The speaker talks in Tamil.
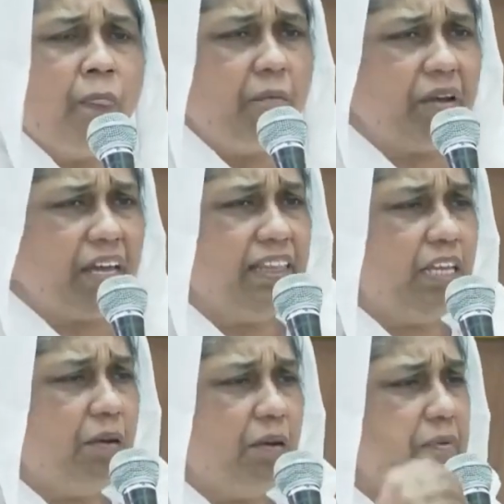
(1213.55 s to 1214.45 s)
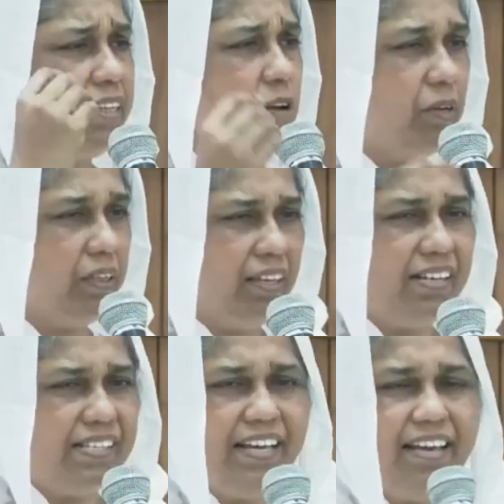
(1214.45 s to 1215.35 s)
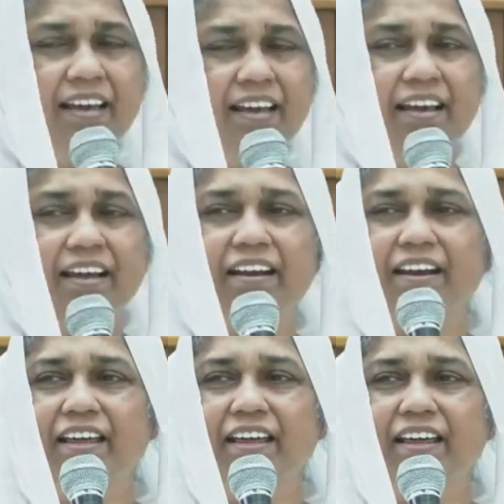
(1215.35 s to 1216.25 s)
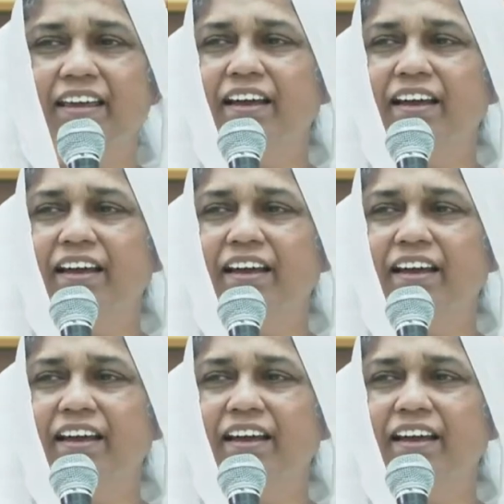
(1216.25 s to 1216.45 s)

நமக்கு எந்த பக்கத்துலேயும் ஒத்தாசையே கிடைக்காது